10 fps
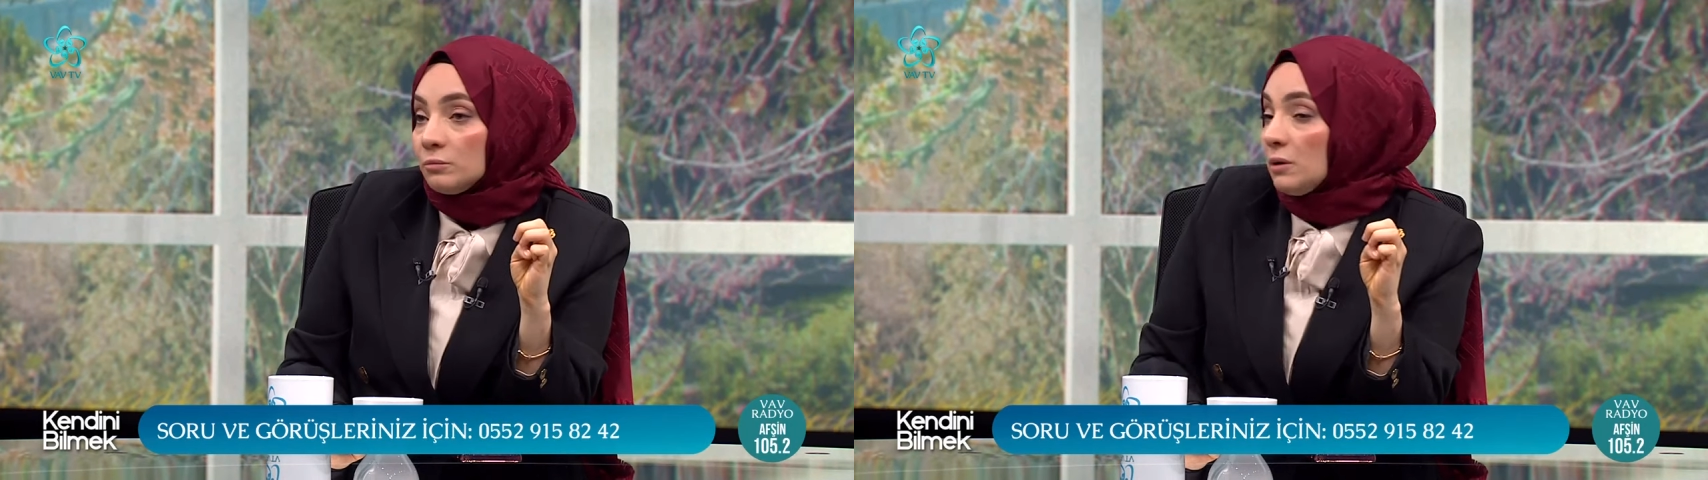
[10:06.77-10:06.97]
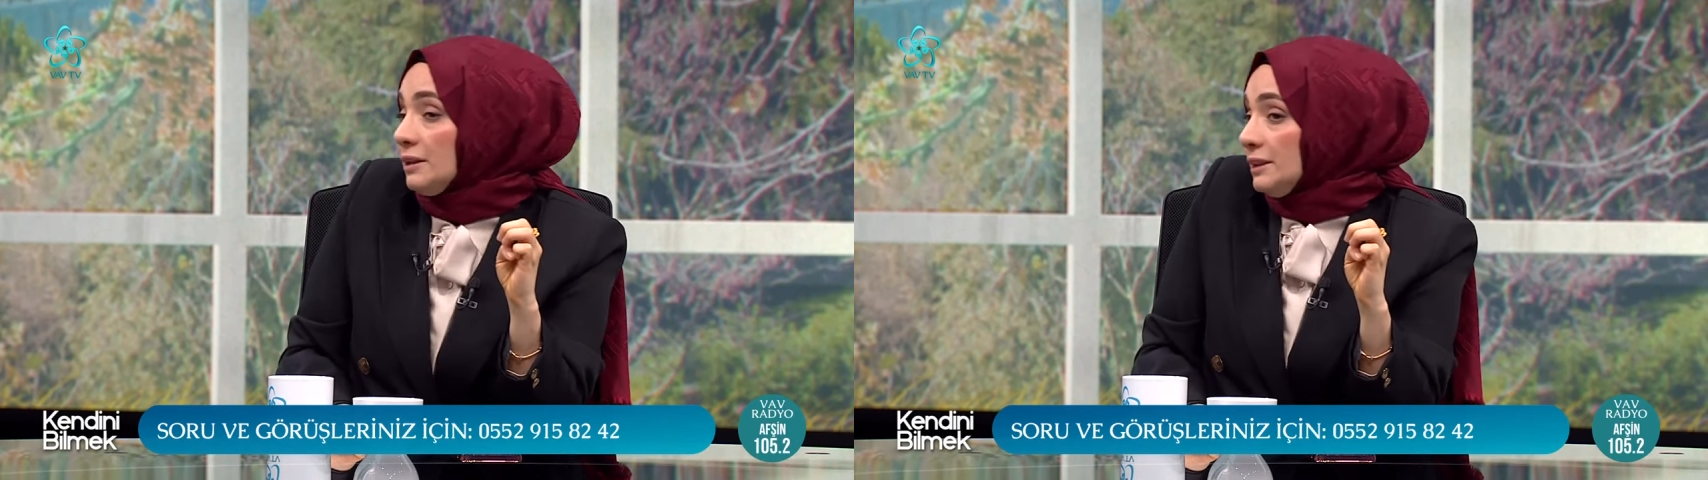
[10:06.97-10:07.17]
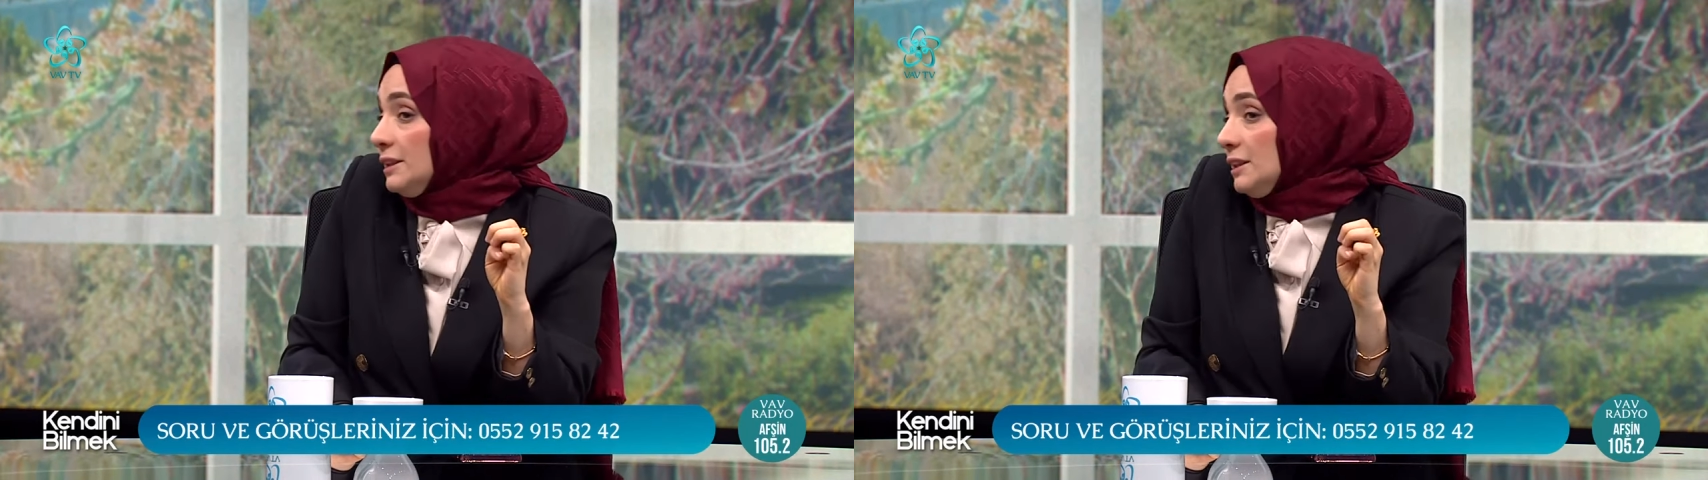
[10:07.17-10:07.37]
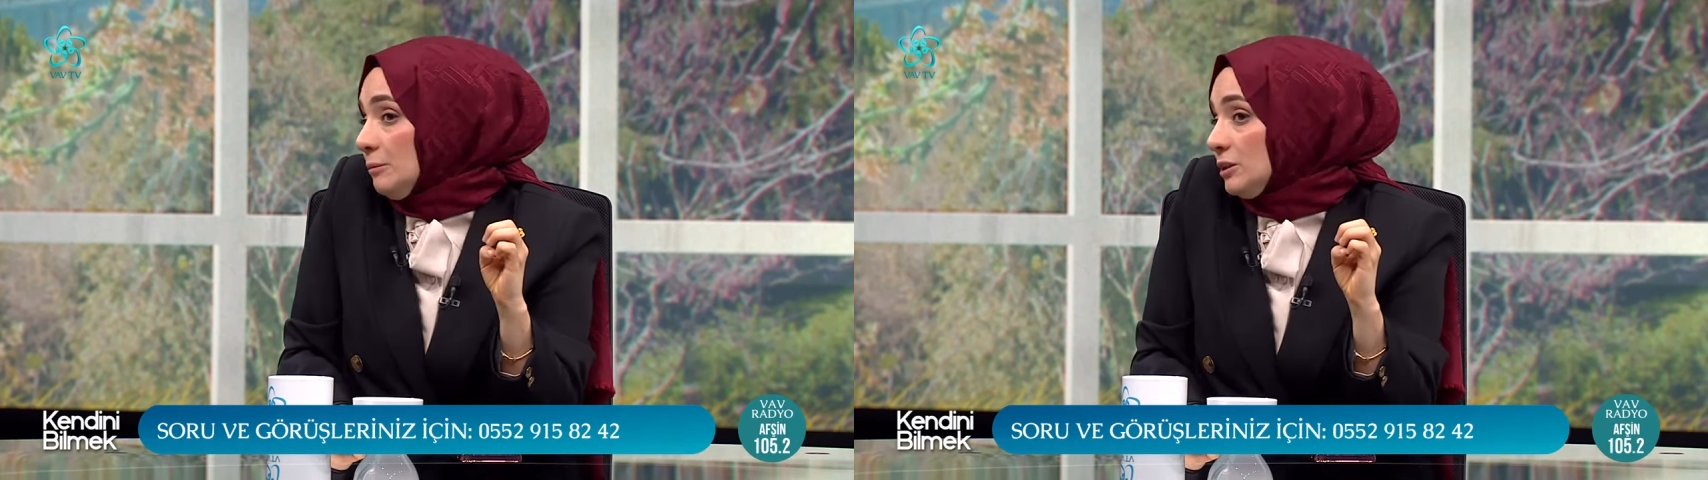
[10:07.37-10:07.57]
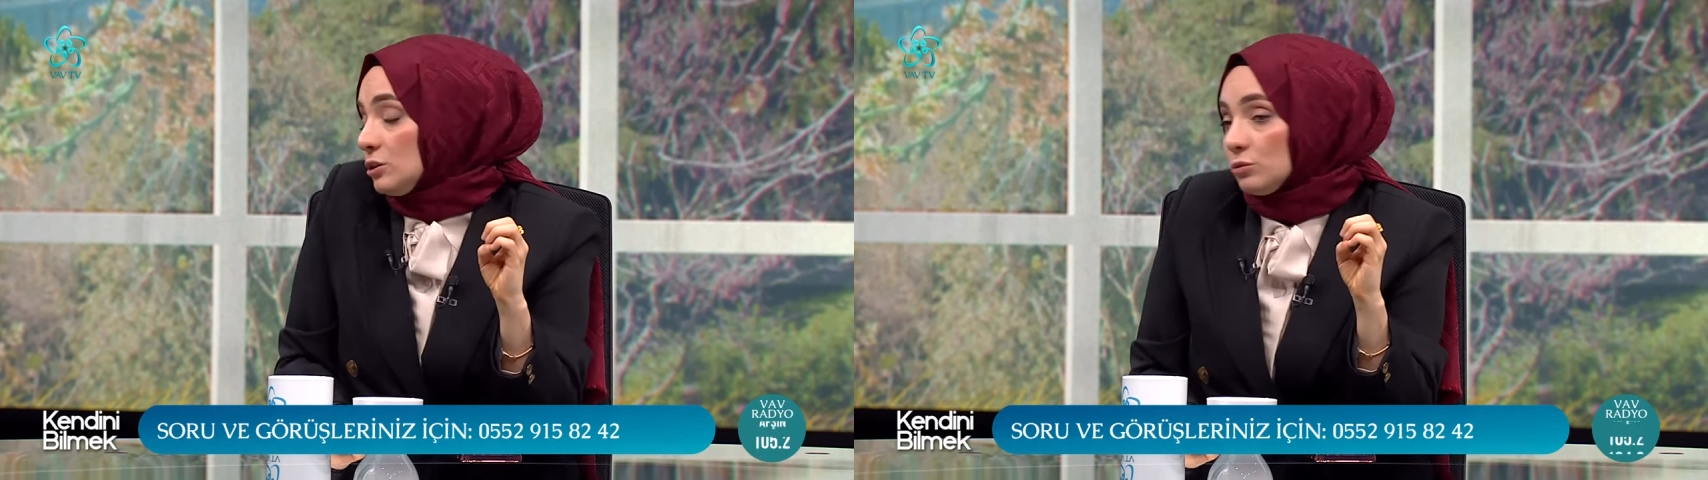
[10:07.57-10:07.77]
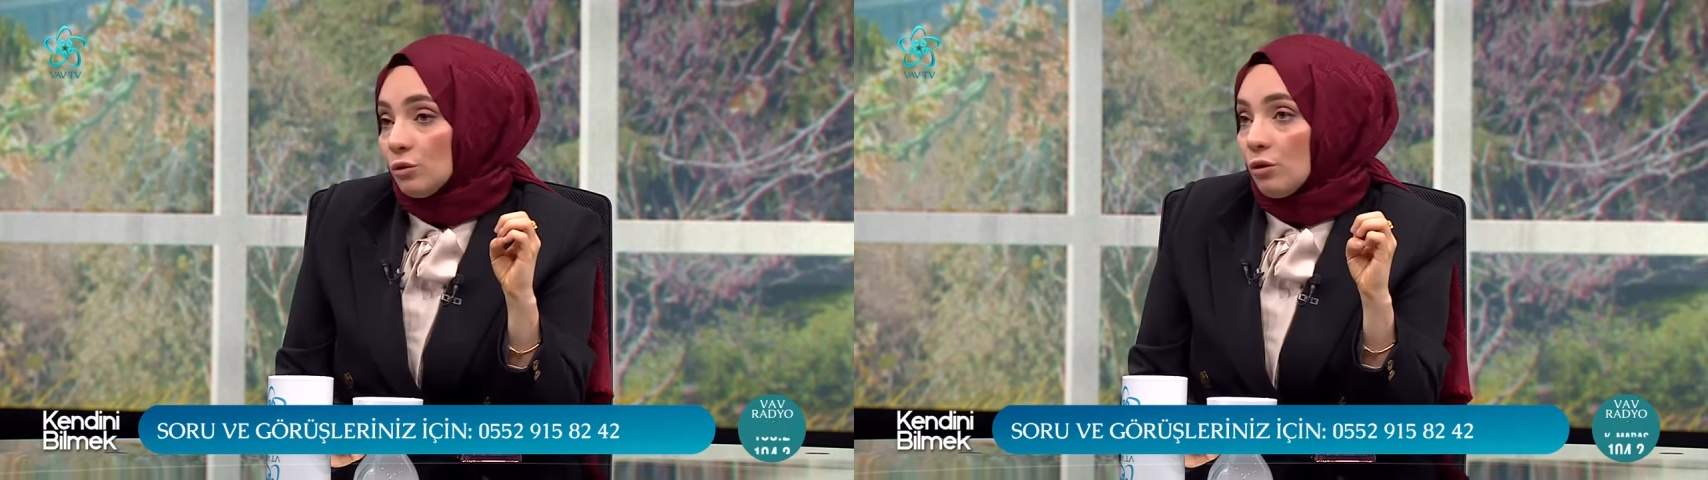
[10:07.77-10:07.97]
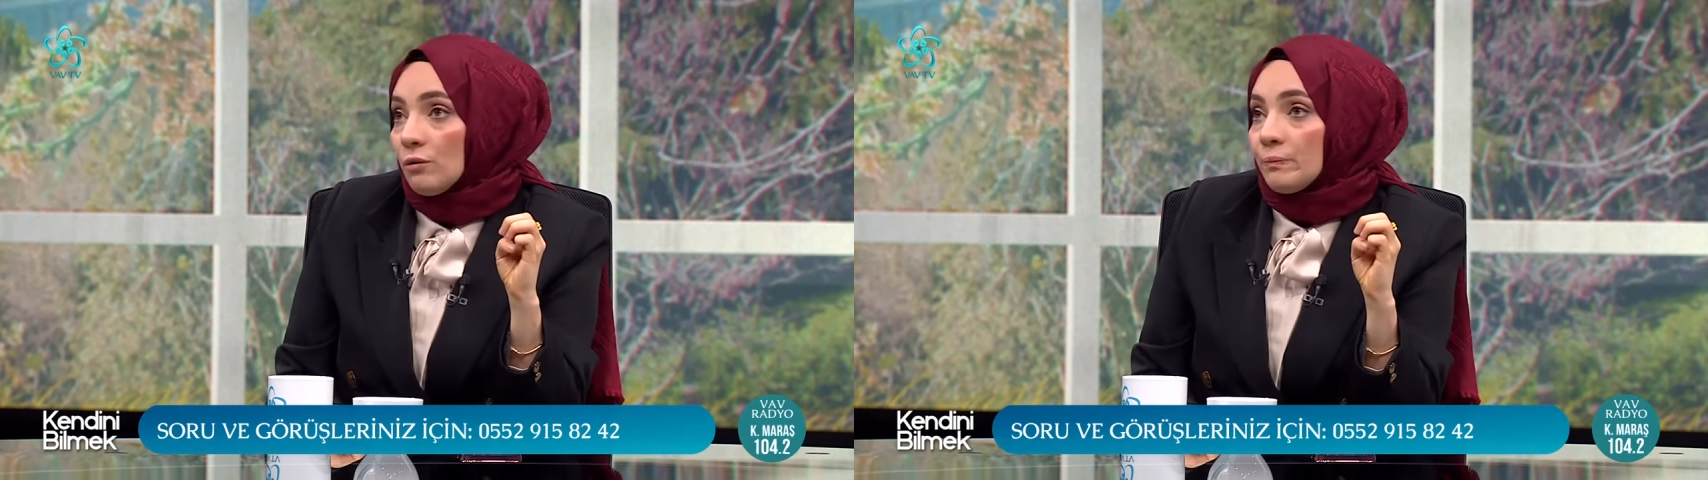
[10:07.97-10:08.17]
ben ne dedim ki diyor.